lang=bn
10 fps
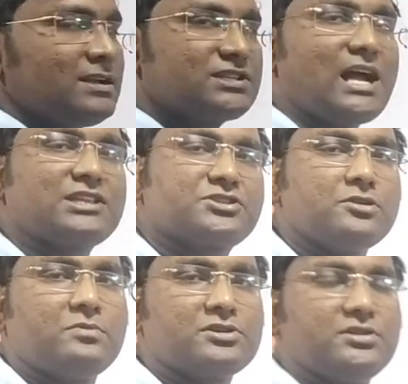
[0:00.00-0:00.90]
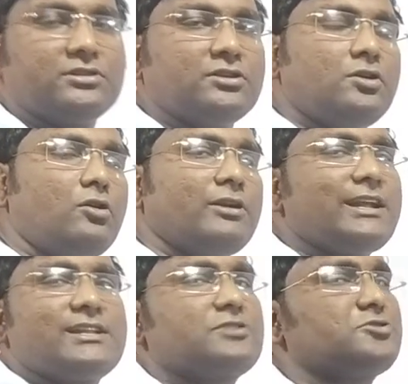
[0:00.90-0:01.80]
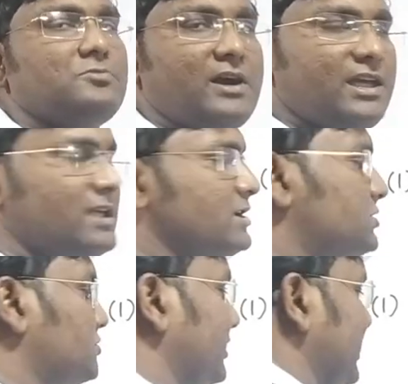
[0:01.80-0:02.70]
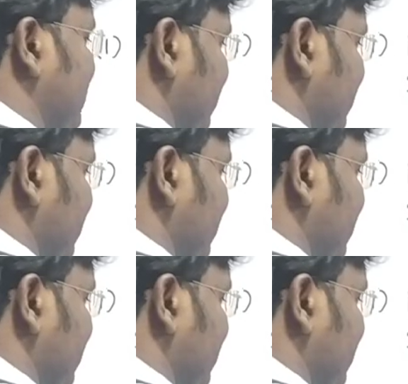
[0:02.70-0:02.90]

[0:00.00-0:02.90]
সাতশো পর্যন্ত অনেকটা সময় চলে যাবে